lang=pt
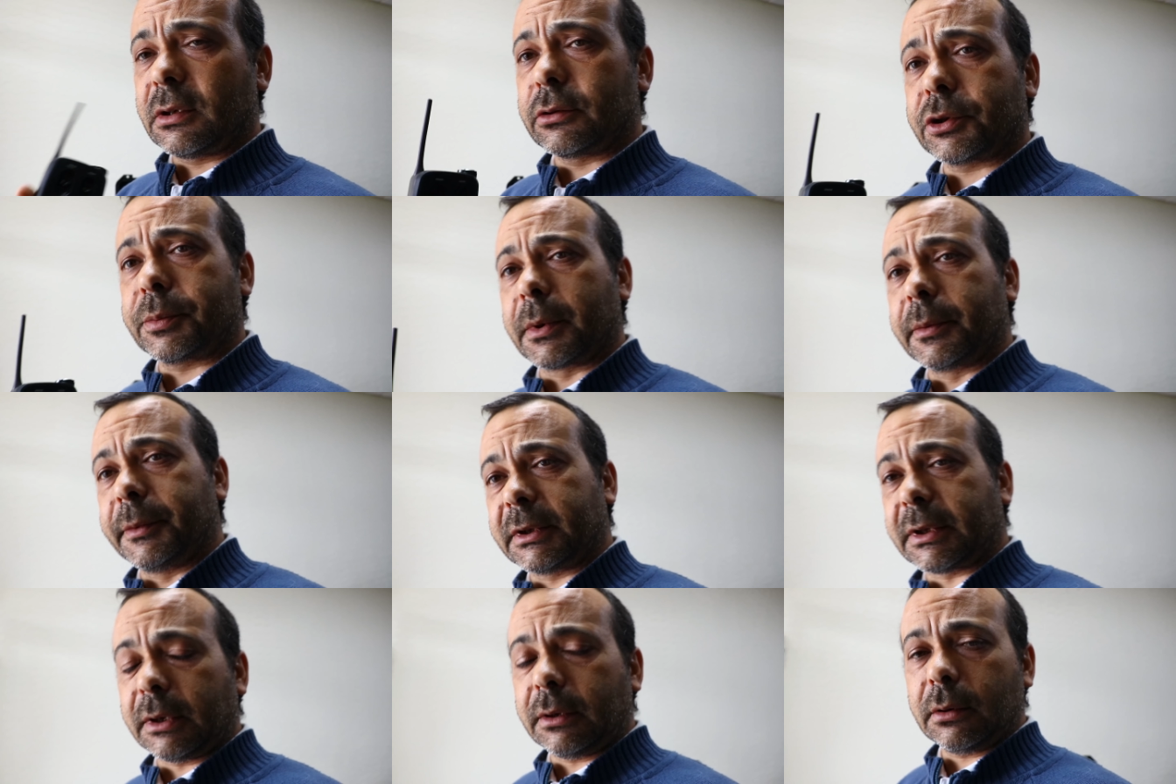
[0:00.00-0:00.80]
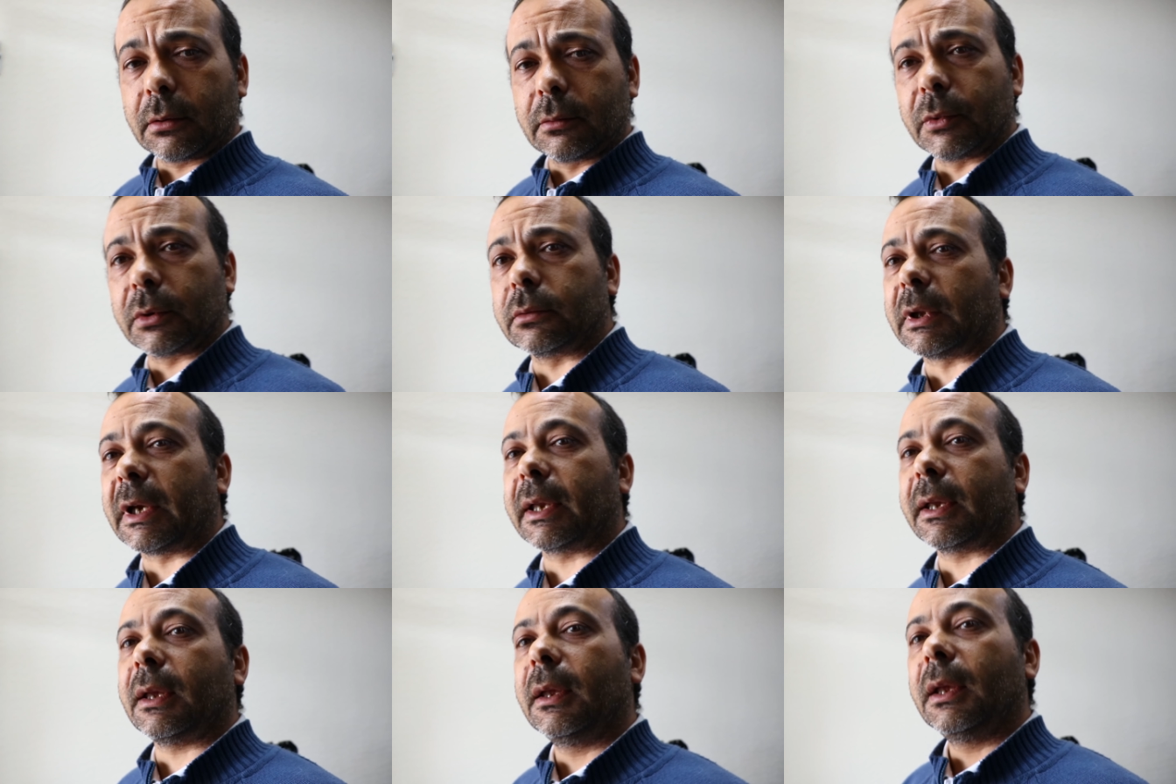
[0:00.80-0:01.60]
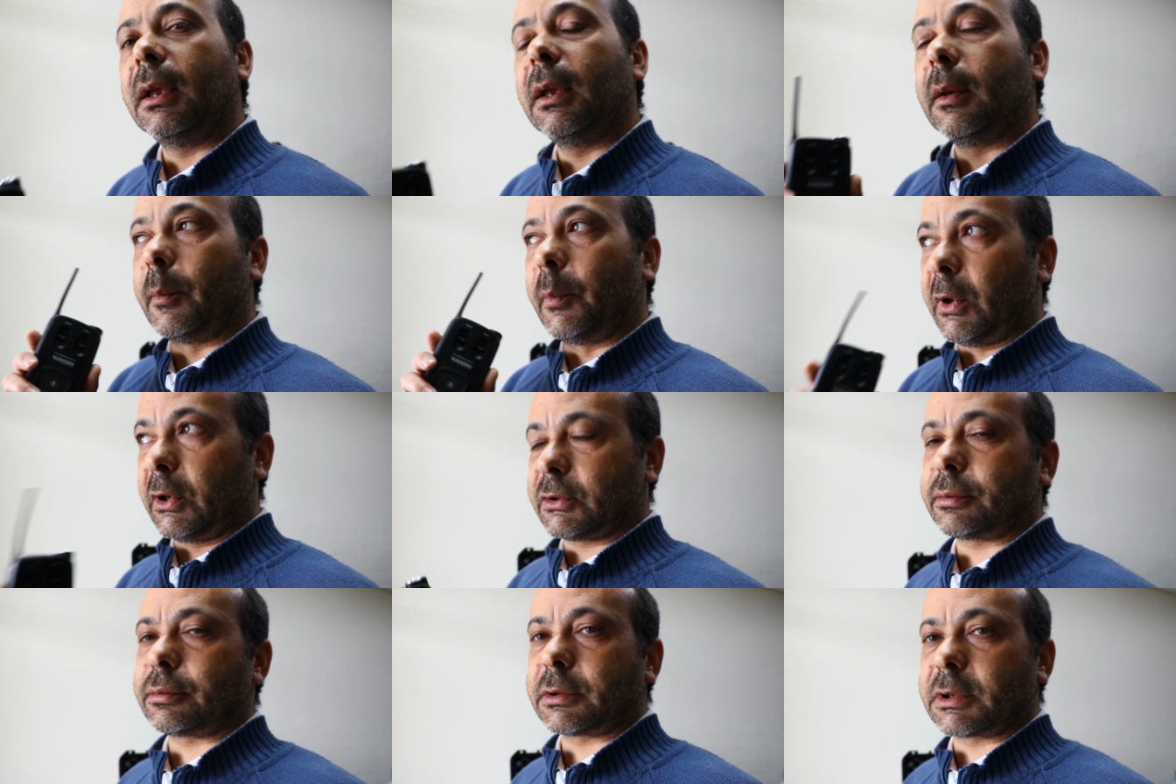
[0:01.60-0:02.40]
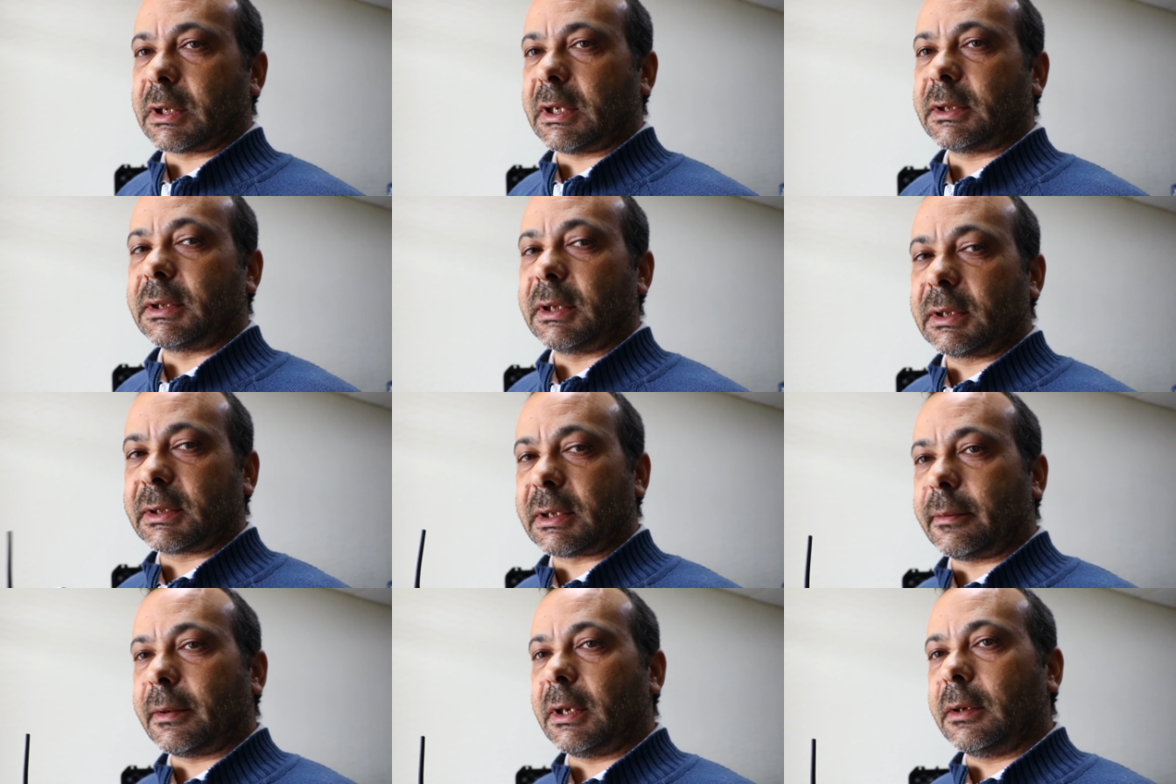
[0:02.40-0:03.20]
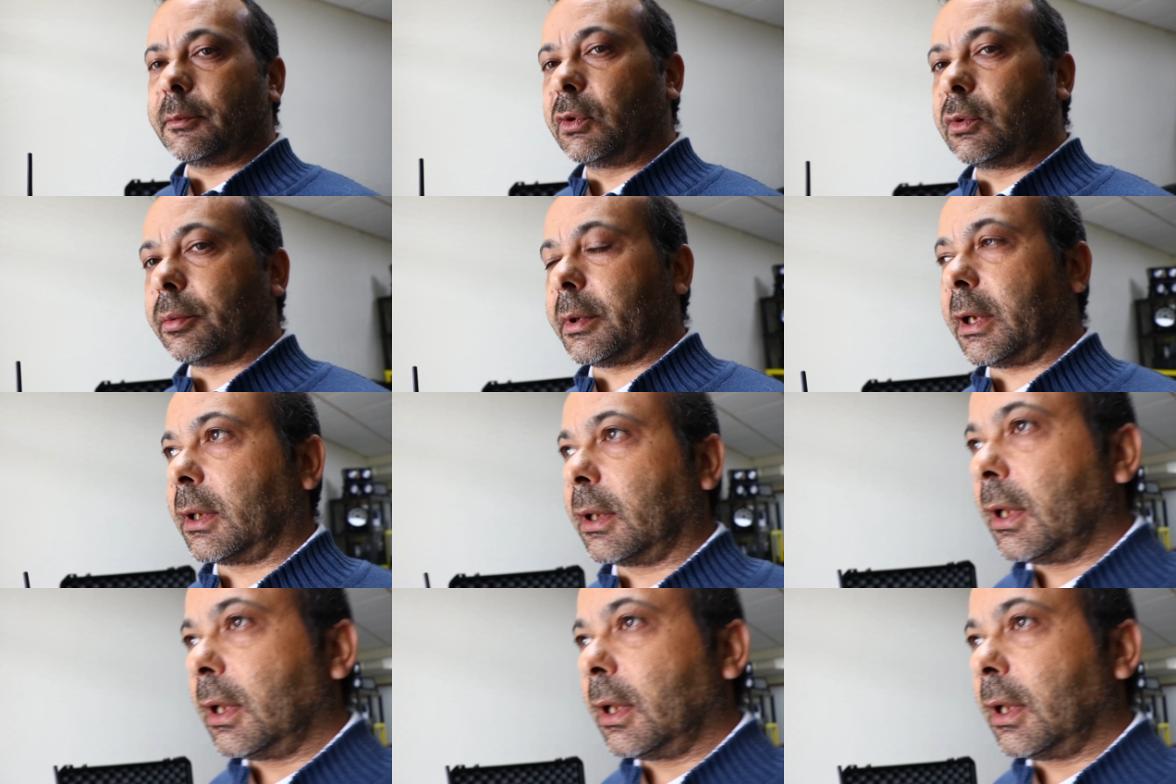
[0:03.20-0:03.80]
já o experimentei com o meu colega, posso-vos garantir que trabalha muito bem.